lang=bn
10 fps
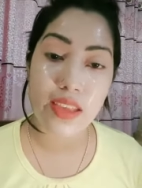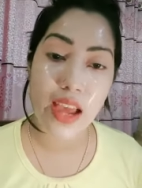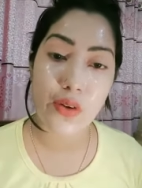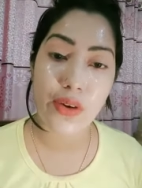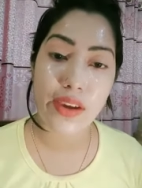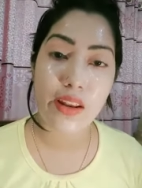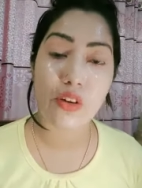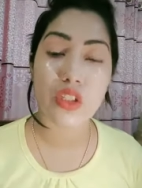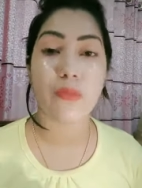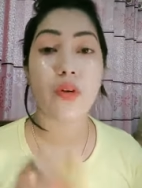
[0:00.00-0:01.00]
কালো হয়ে গেলে
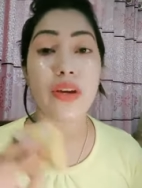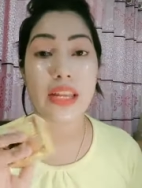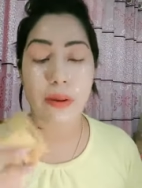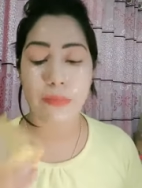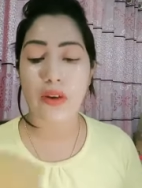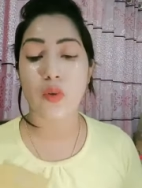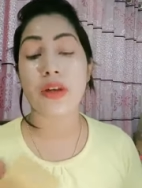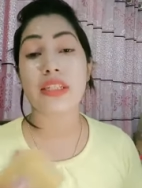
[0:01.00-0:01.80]
হচ্ছে আপু ক্রিম অ্যাপ্লাই করবেন